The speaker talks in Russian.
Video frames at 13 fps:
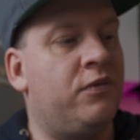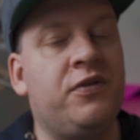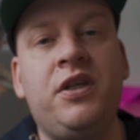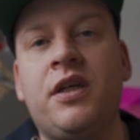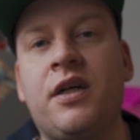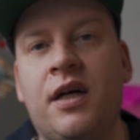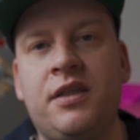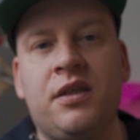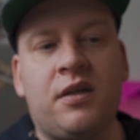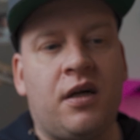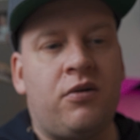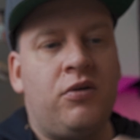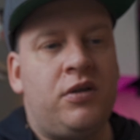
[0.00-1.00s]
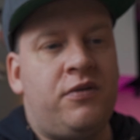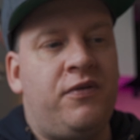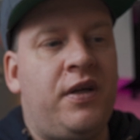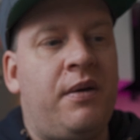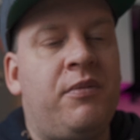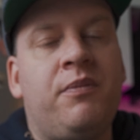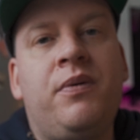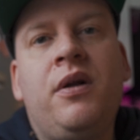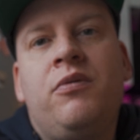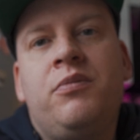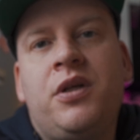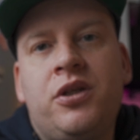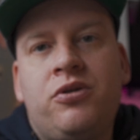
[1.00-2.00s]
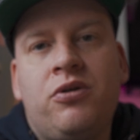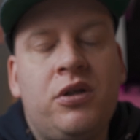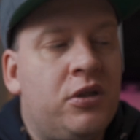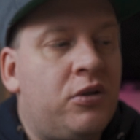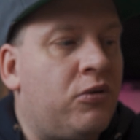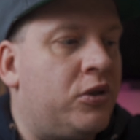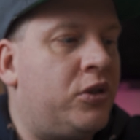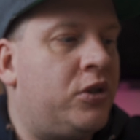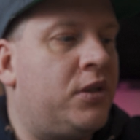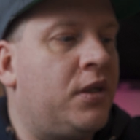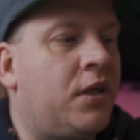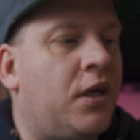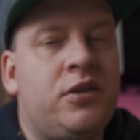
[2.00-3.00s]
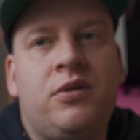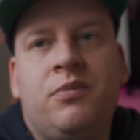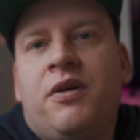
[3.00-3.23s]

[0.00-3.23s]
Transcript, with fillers: В них ходил какое-то время, были у меня еще одни тоже часы Casio.